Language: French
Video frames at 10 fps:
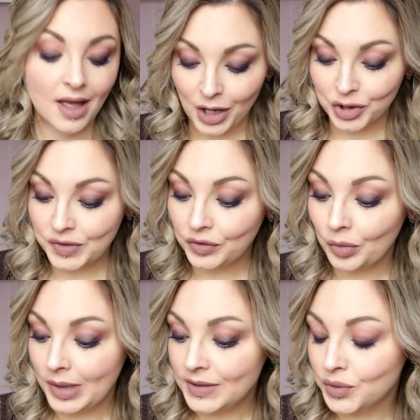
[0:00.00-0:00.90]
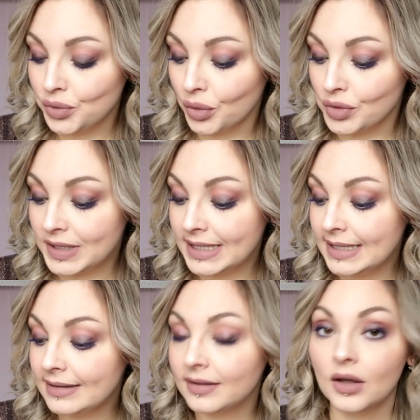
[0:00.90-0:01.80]
Alors je suis tombée sur le
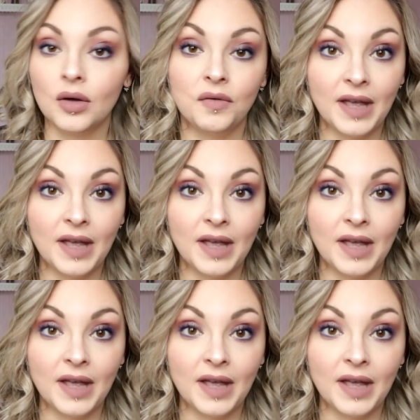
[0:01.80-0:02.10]
site euh,